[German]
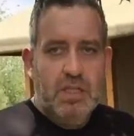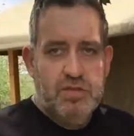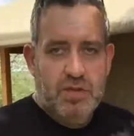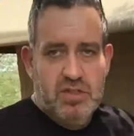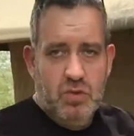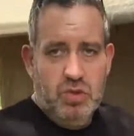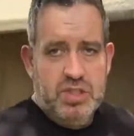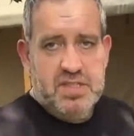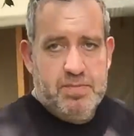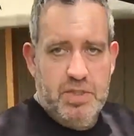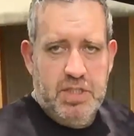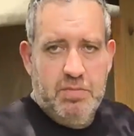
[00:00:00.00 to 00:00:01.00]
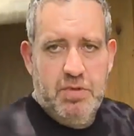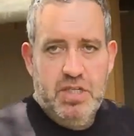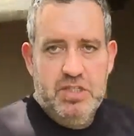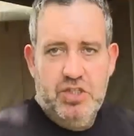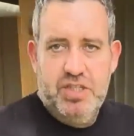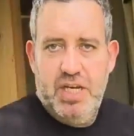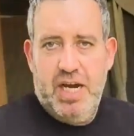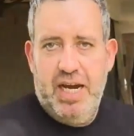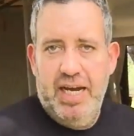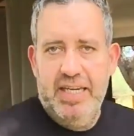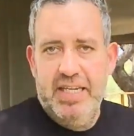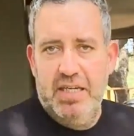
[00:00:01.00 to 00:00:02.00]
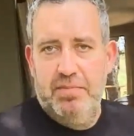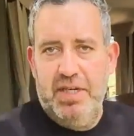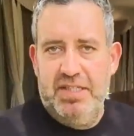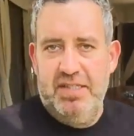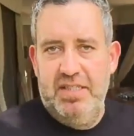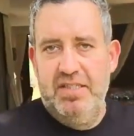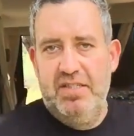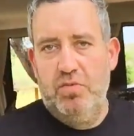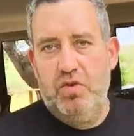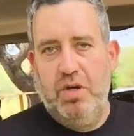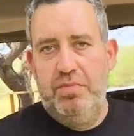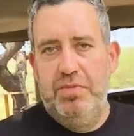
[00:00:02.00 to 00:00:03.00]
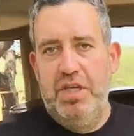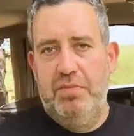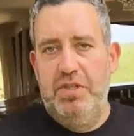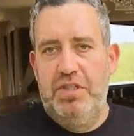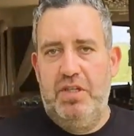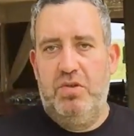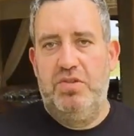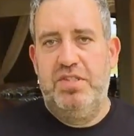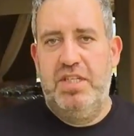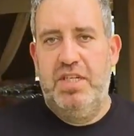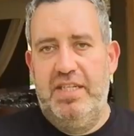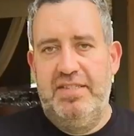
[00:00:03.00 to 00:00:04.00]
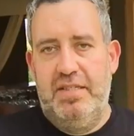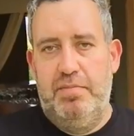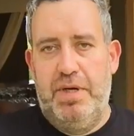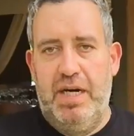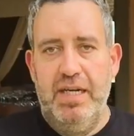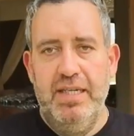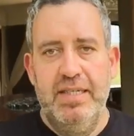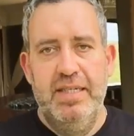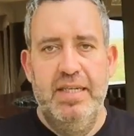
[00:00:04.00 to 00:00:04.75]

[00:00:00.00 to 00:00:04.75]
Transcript: Ich versuche das mit dem Licht hier einigermaßen hinzubekommen. Hier im Hintergrund jetzt die Bar.